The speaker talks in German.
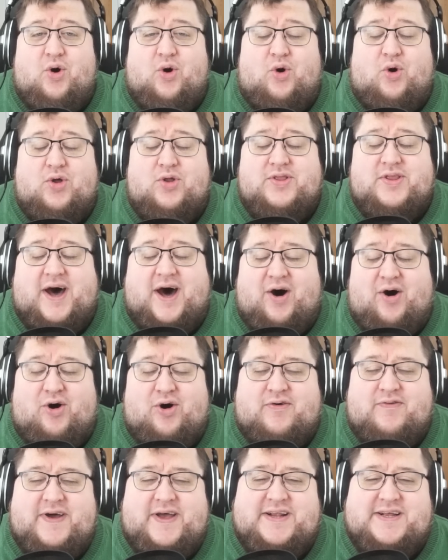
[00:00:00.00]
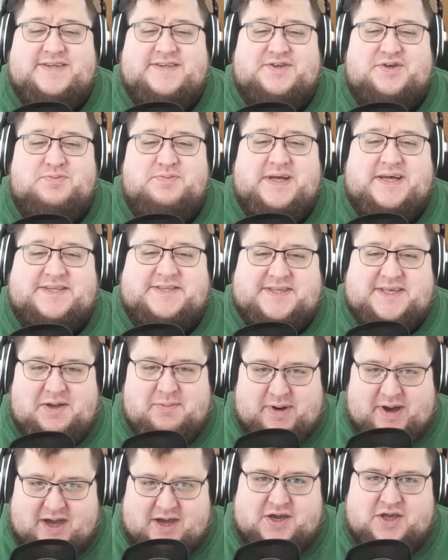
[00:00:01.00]
Und auch wenn es um das
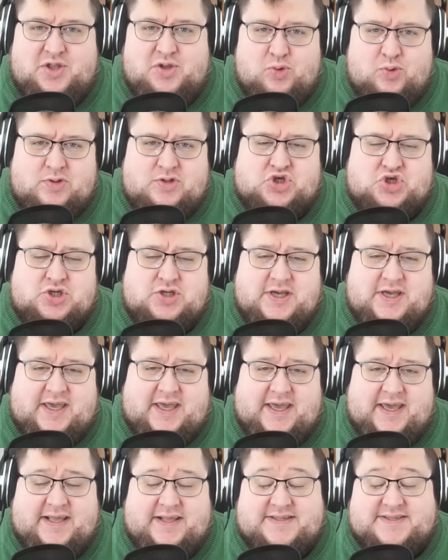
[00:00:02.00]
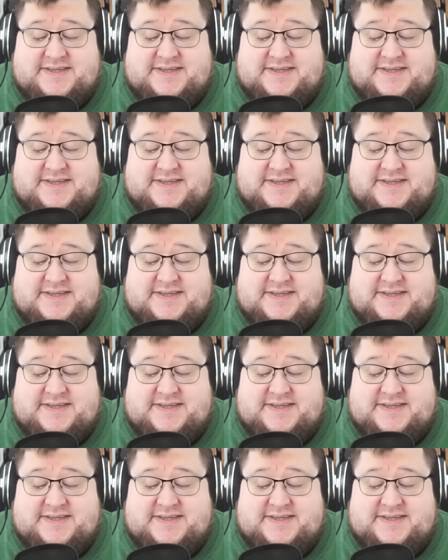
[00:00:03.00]
Thema Knutschen geht,